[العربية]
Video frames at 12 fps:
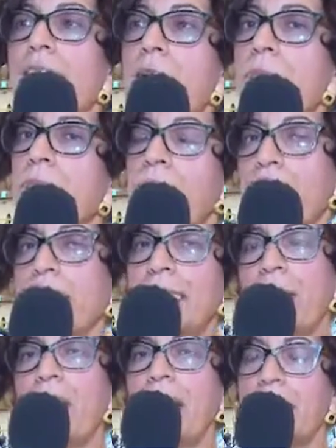الادب
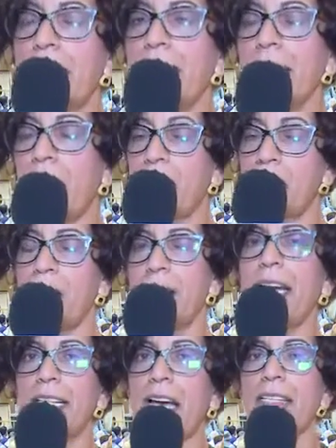احنا بنحكي احنا عم
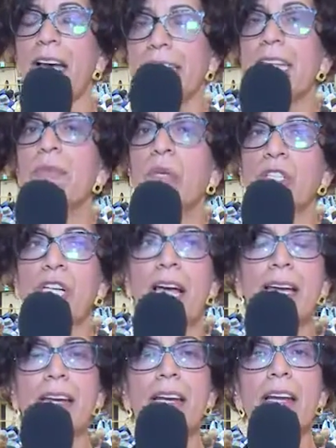نحكي عن اديب
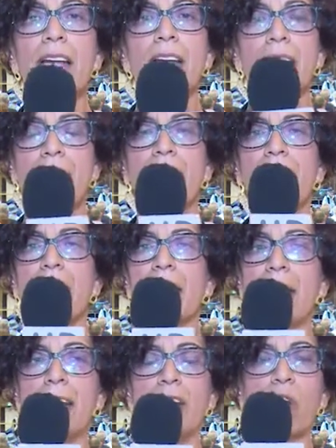وشاعر
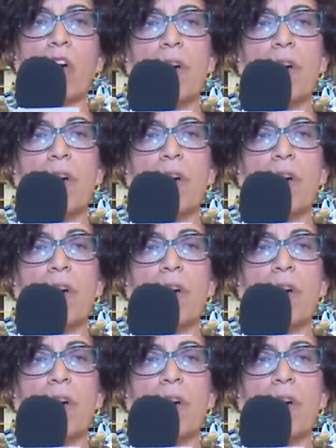اللي